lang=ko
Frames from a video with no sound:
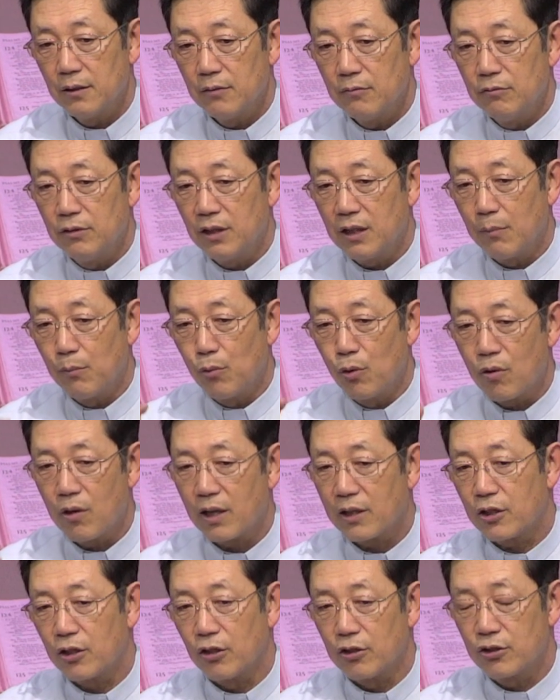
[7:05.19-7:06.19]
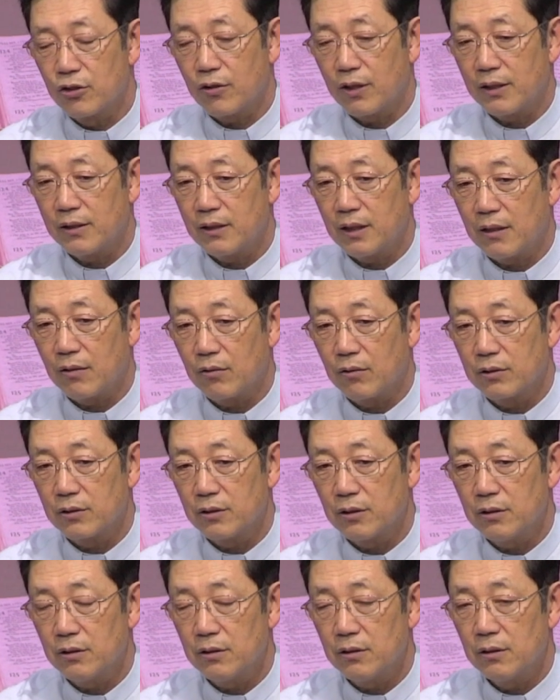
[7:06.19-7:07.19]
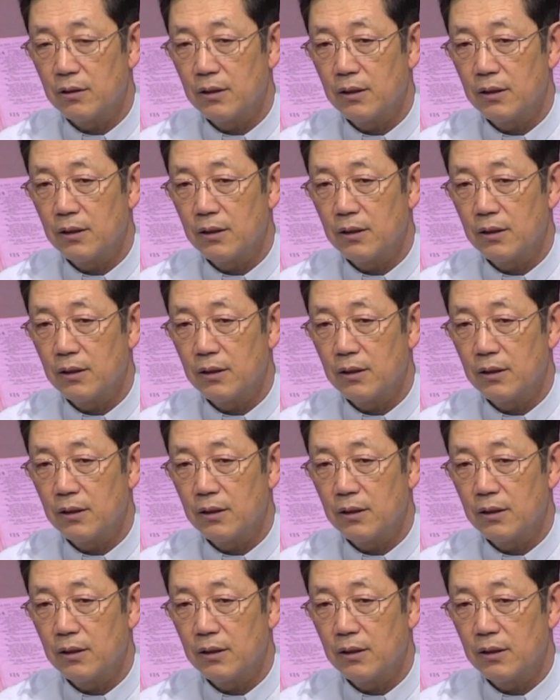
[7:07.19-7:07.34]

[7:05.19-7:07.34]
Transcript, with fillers: 우리가 뭔가 결정한다는 것은